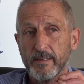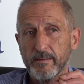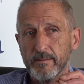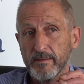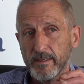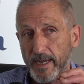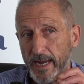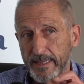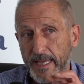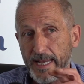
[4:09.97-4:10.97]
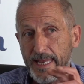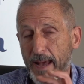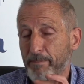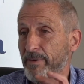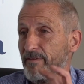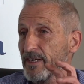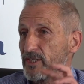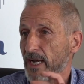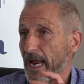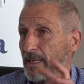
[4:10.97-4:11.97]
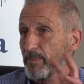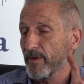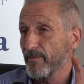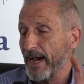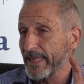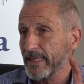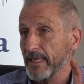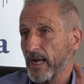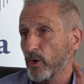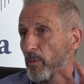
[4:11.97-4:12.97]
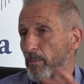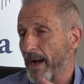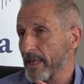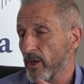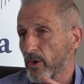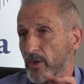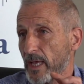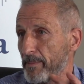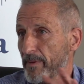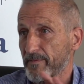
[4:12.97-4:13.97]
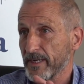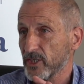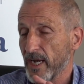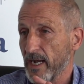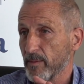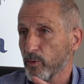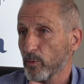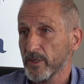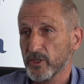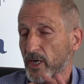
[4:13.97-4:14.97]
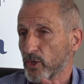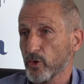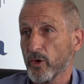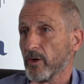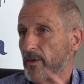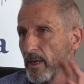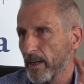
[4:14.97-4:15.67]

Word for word: Eh, in realtà gli hub vaccinali privati accompagnano gli hub vaccinali pubblici che sono